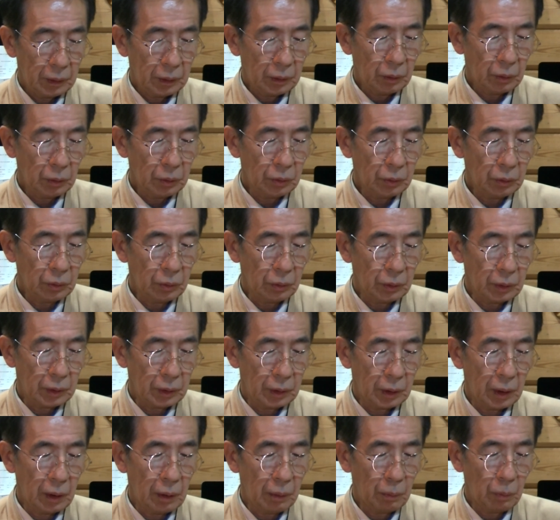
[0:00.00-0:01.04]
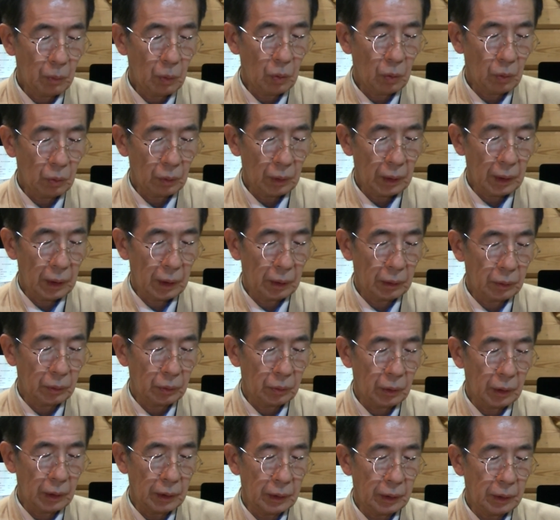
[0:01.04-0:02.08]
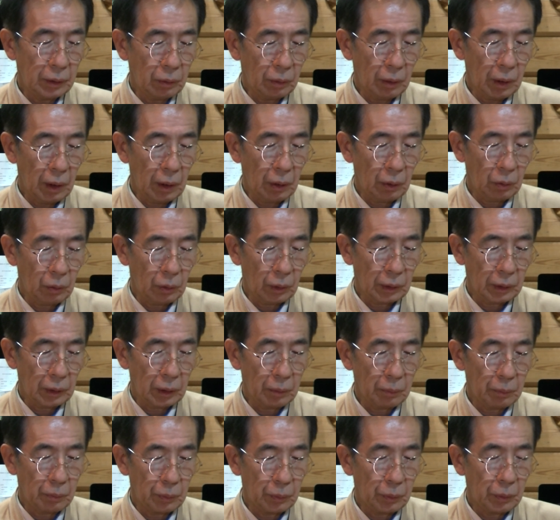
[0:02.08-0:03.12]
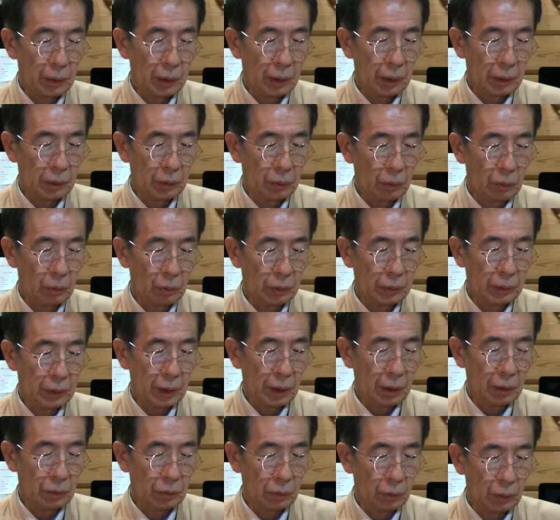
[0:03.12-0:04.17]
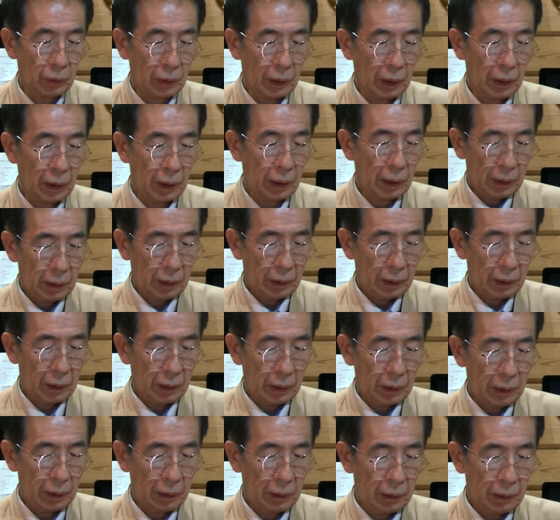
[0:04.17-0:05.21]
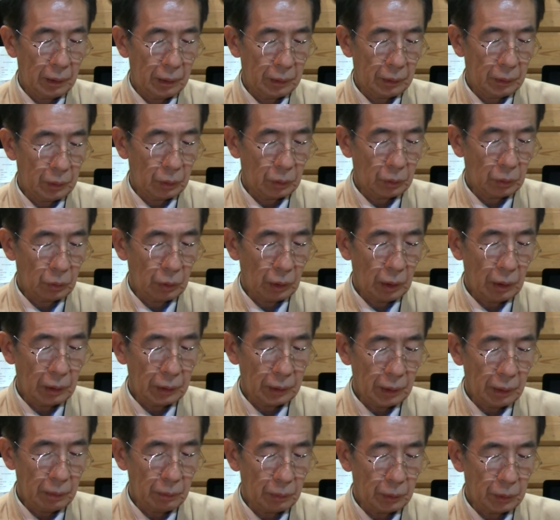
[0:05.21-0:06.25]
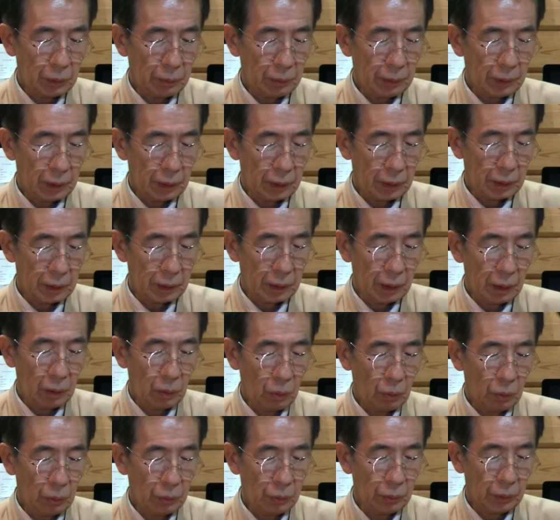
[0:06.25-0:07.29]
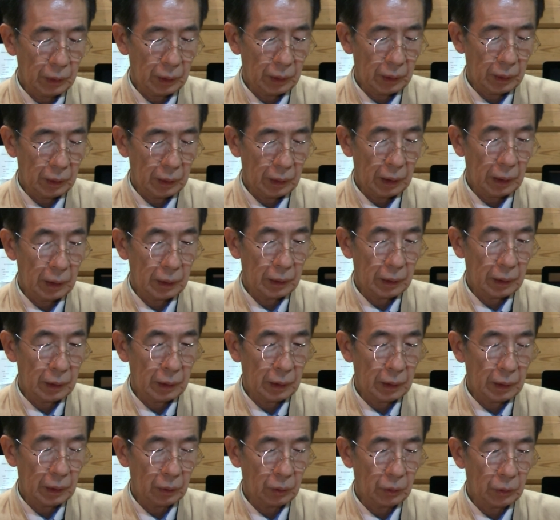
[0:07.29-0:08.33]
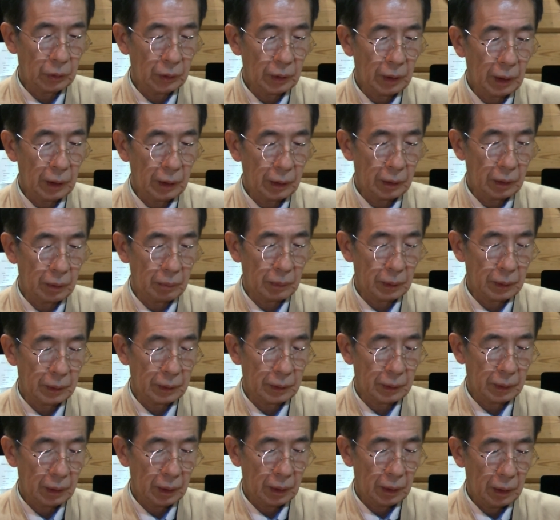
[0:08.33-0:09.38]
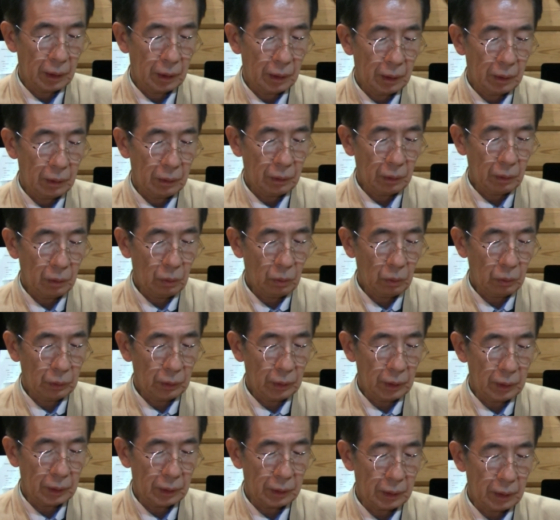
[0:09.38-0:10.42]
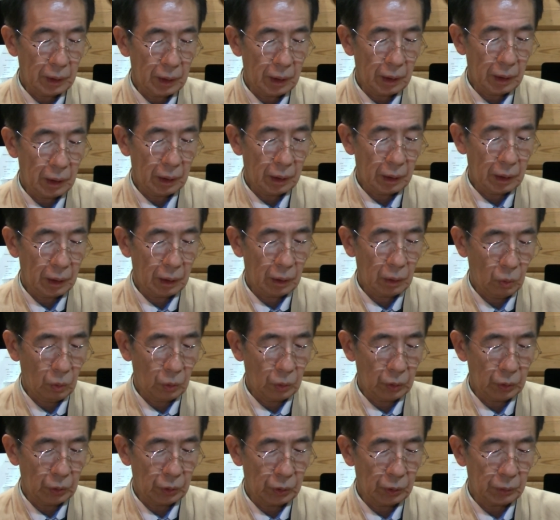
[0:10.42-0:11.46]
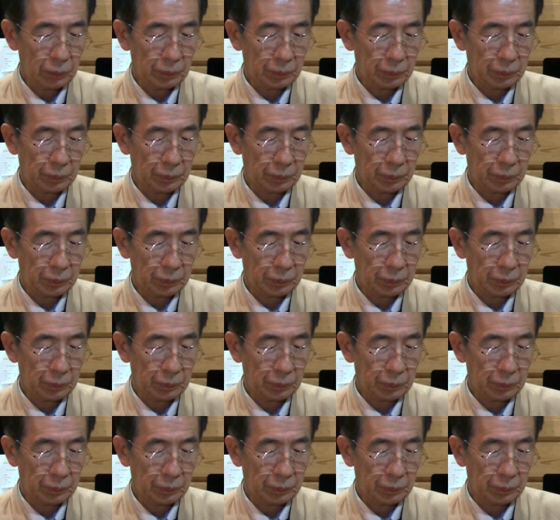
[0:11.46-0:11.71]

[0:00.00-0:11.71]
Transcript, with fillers: すそうするとですねもう、えーと、クレジットカードとか全部、えー、登録してあるので、えーと、とそこら辺全部全てですねこういうふうに、えー、データとして入ってますでここでですね、えー、購入する